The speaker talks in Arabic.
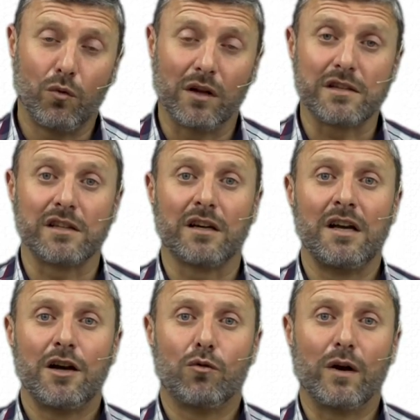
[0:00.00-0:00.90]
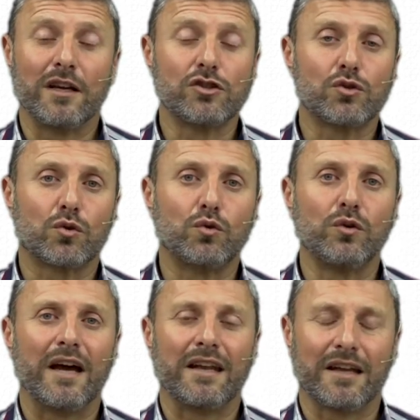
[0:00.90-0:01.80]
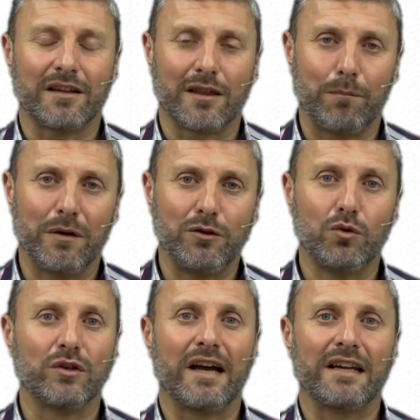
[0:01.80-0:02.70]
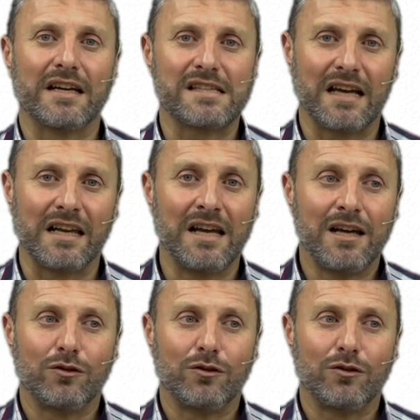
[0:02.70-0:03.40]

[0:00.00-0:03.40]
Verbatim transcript: ولصق وينشر دون ان يتثبت دون ان يسال